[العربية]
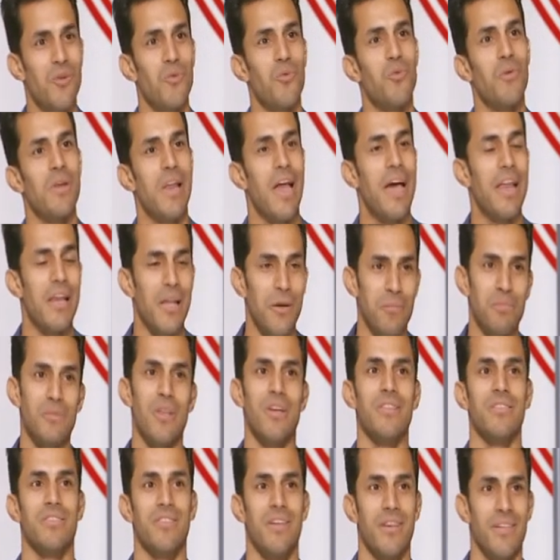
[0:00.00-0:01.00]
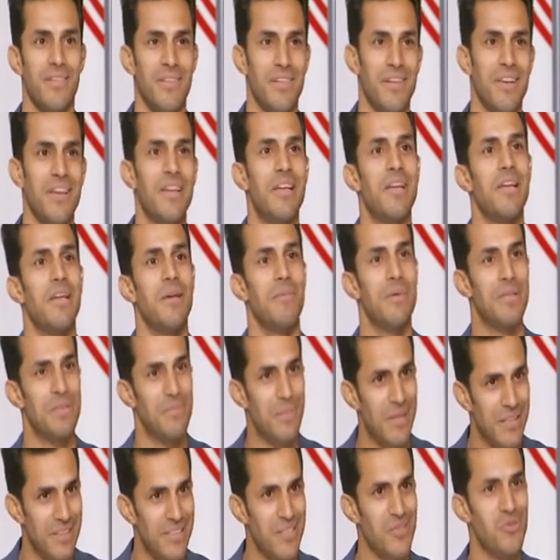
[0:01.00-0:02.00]
جدا لا لعب طنطا ولعب طنطا لعب
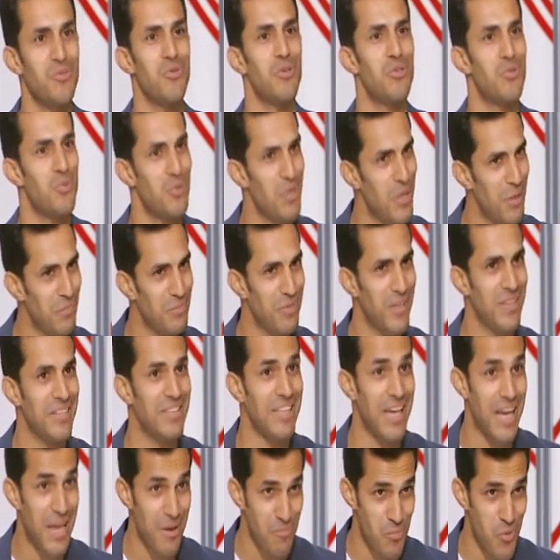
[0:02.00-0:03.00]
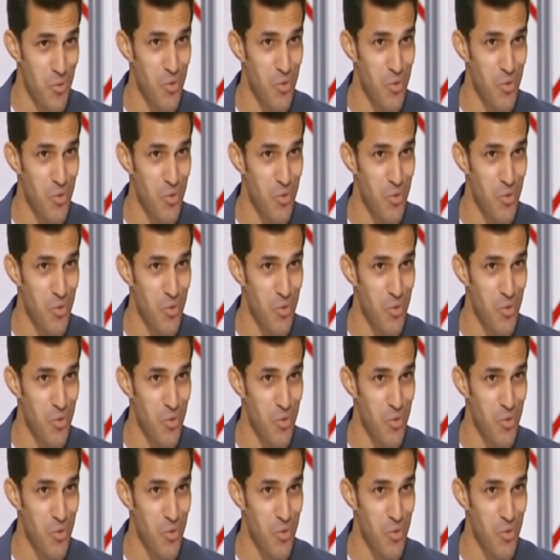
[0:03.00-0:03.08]
اسمنت السويس ولعب طنطا جاب آه.